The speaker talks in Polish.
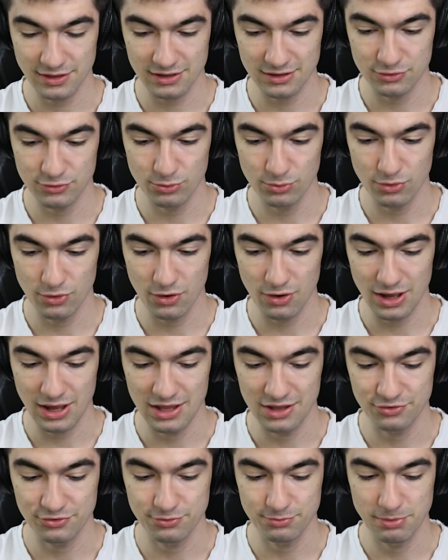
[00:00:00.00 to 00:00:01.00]
tak długo,
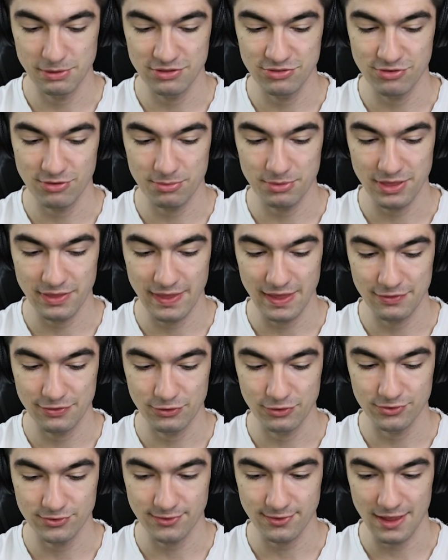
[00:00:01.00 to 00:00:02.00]
aż będzie mnie na
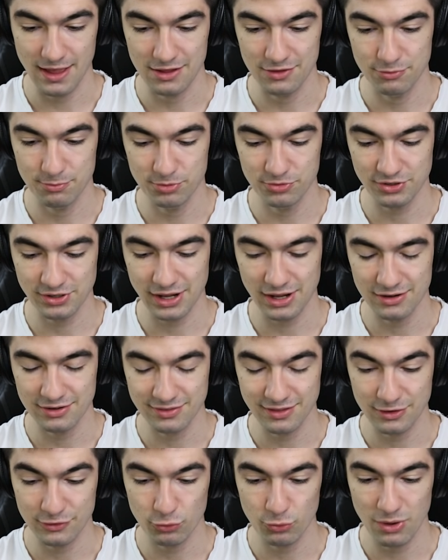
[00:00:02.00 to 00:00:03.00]
to stać. Poczekaj
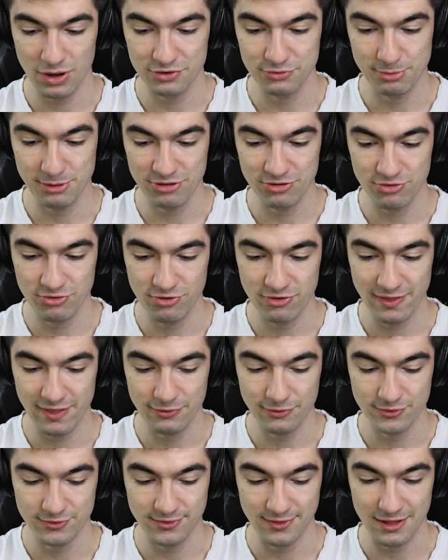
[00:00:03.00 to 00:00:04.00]
tak długo, aż będziecie na
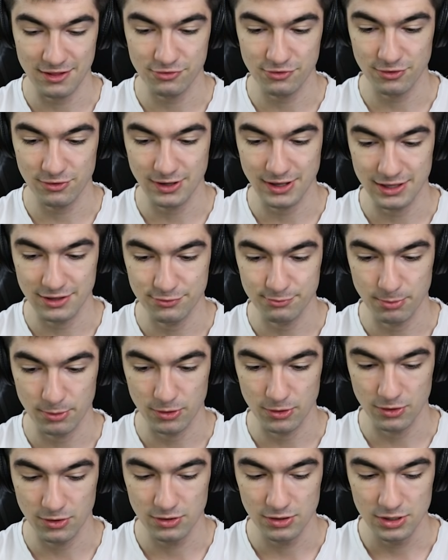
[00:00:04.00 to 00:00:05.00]
to stać. Ok,
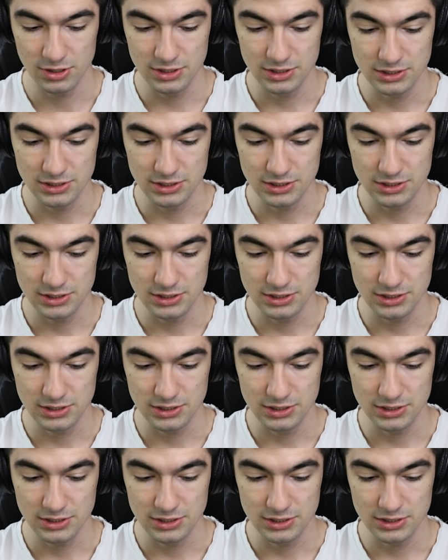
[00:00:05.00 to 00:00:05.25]
spoko.